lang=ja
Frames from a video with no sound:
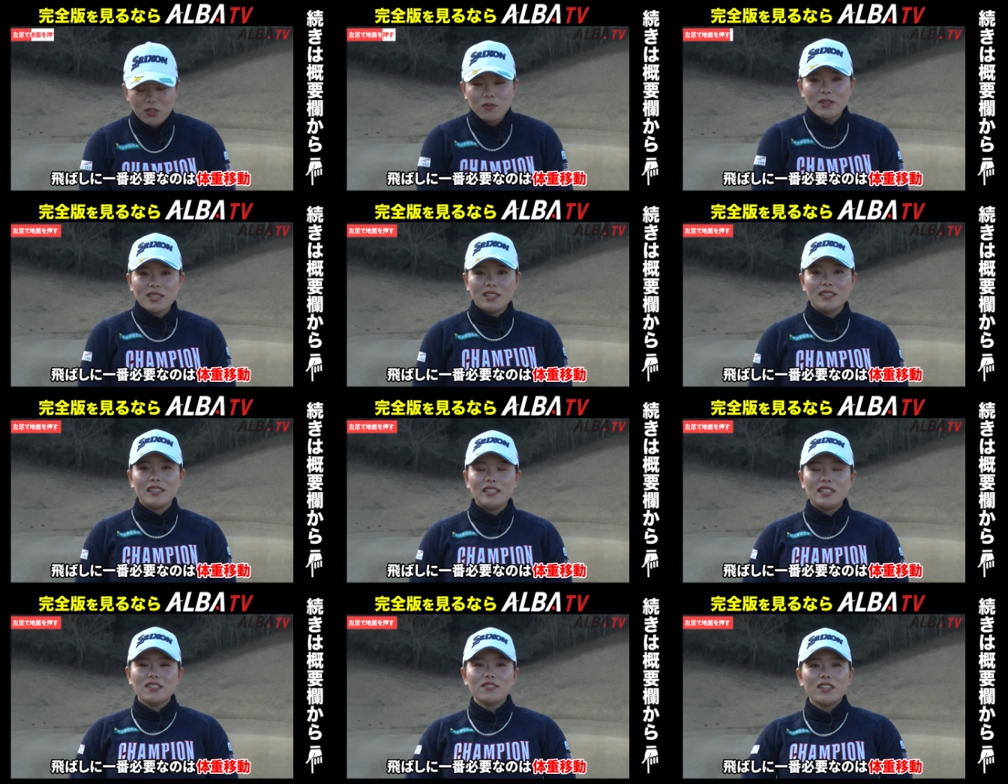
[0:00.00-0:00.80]
飛ばし
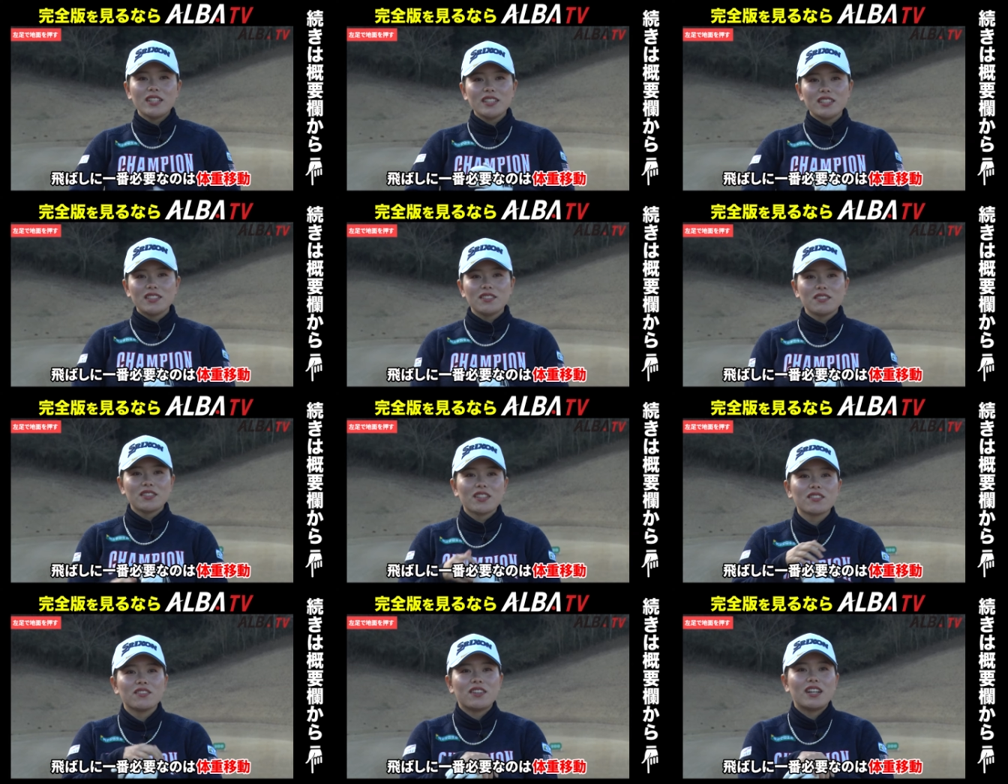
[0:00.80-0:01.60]
に一番必要
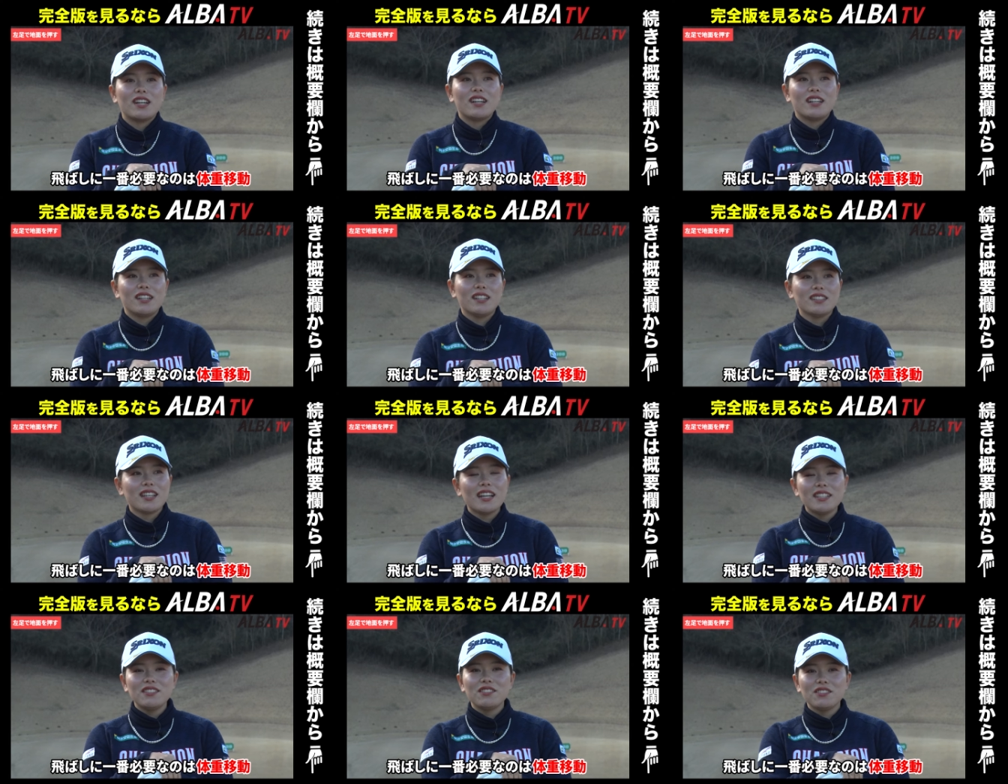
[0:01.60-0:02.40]
なのは
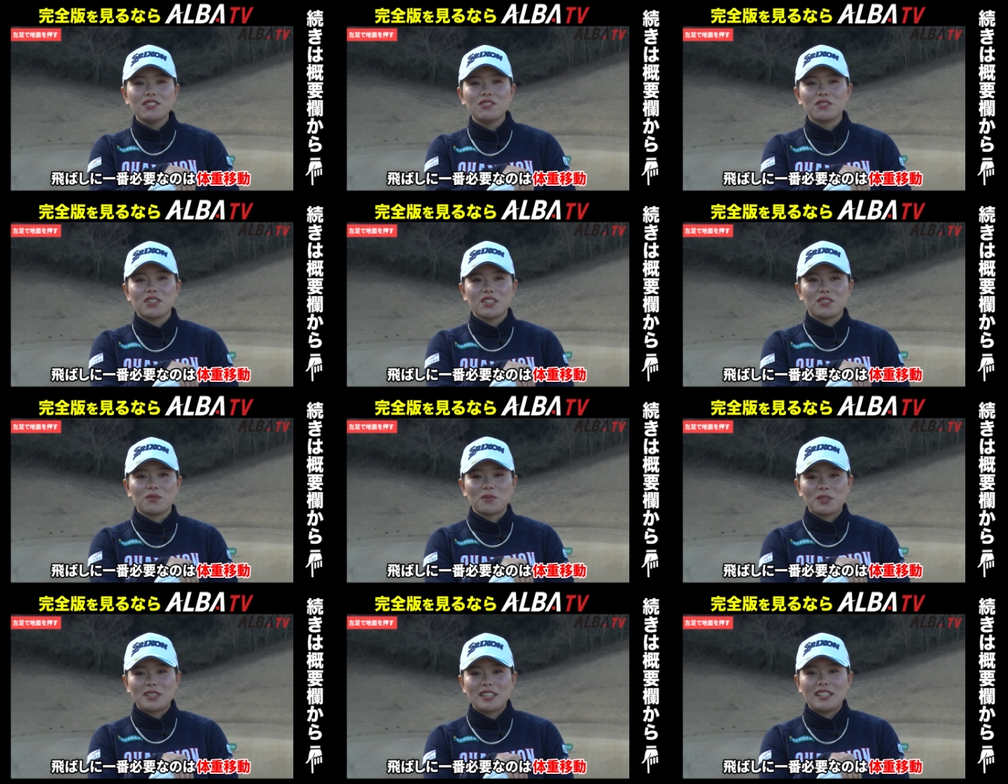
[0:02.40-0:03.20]
体重移動だと
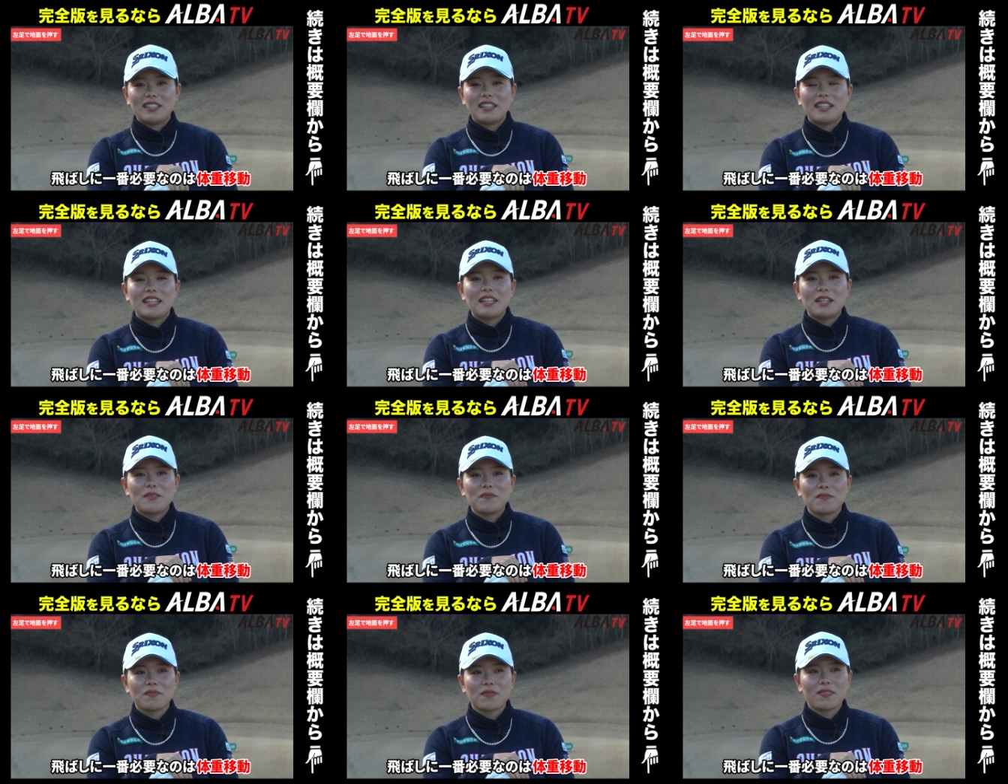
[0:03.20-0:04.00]
思っていて
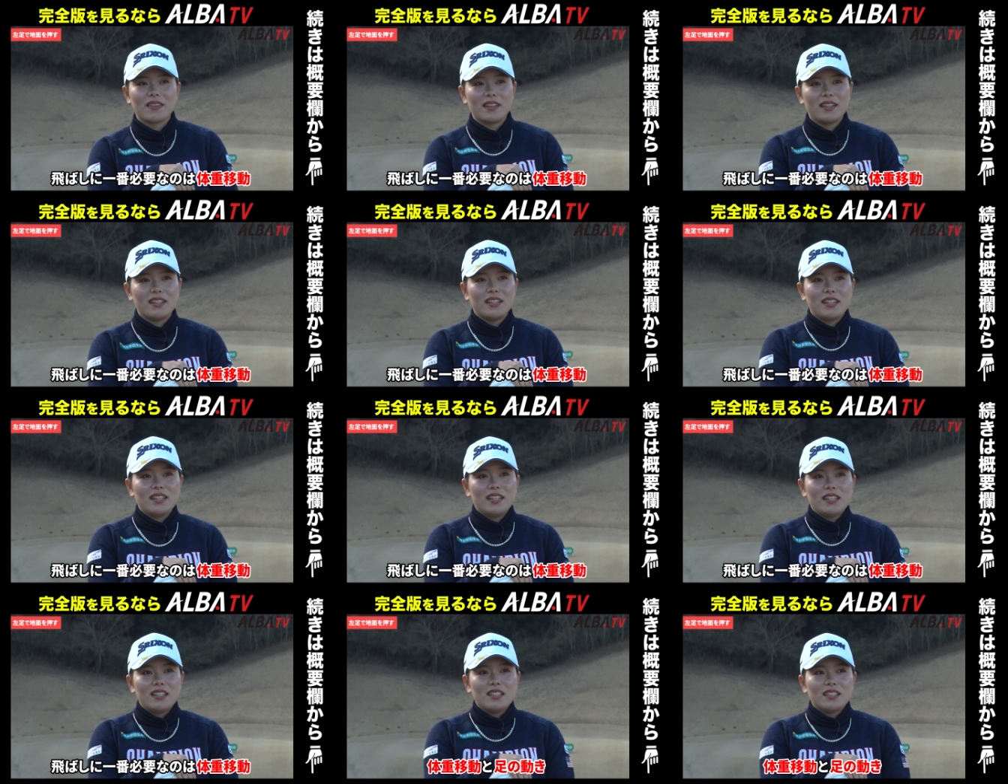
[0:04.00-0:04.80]

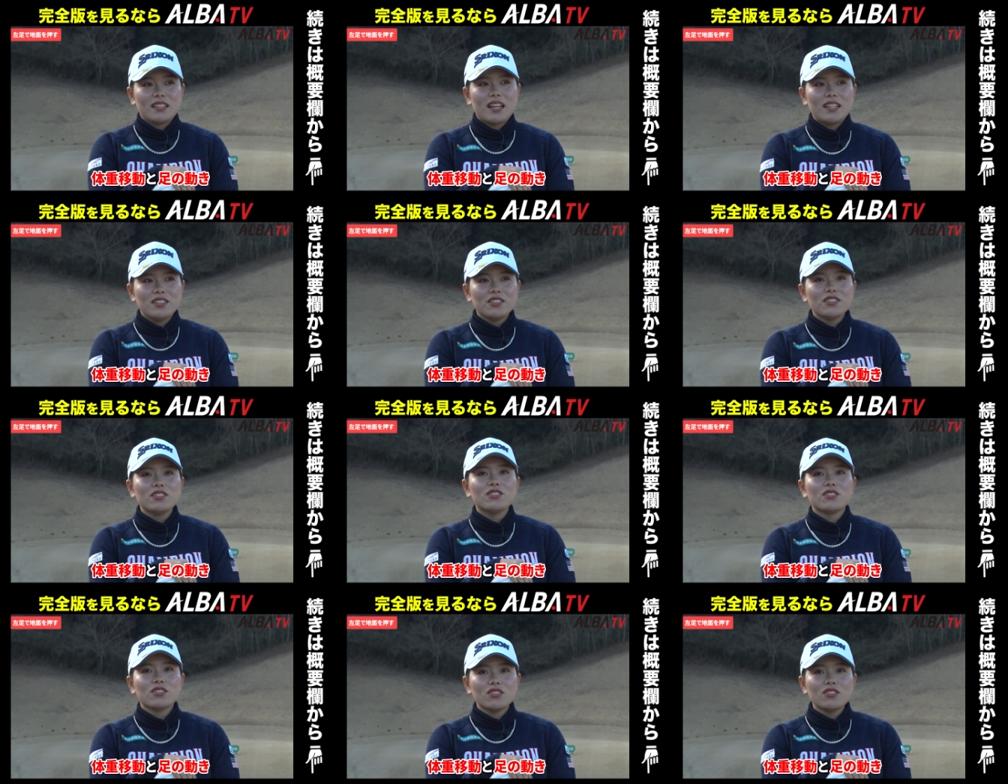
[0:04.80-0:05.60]
体重移
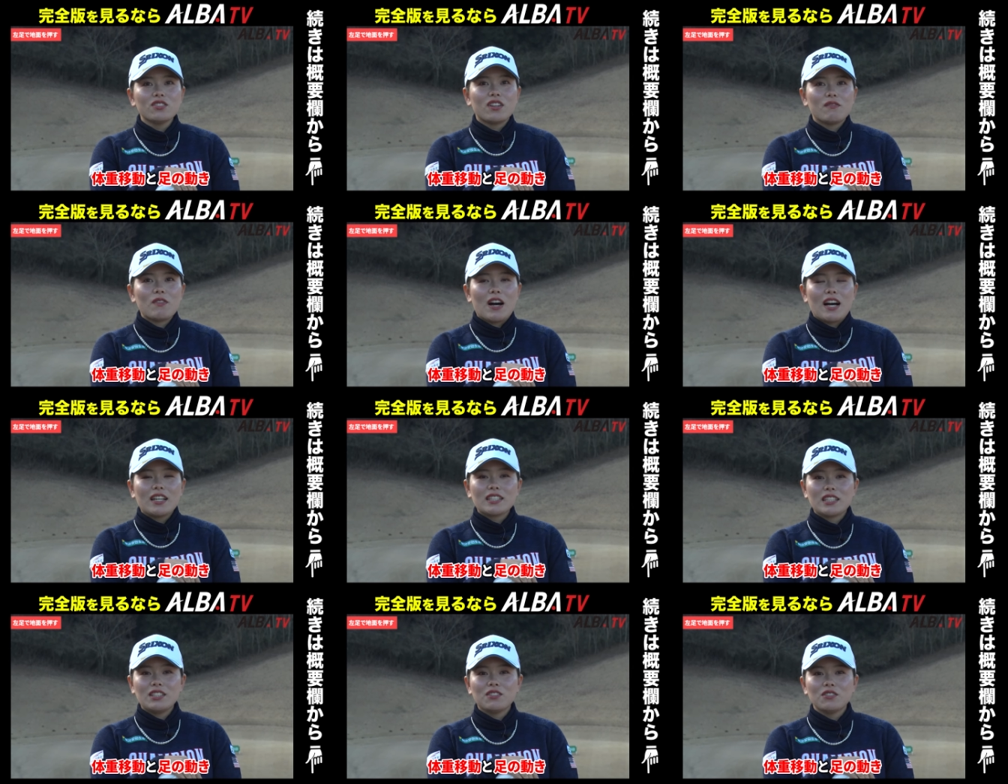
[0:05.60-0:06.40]
動と、まあ、
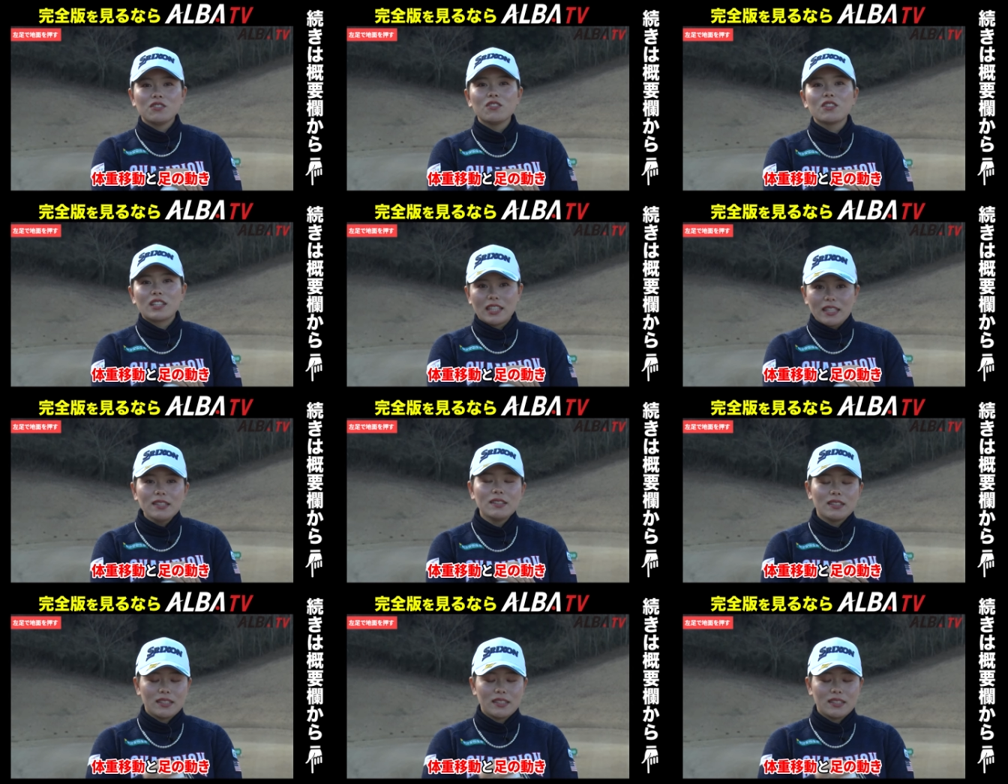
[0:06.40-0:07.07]
足の動き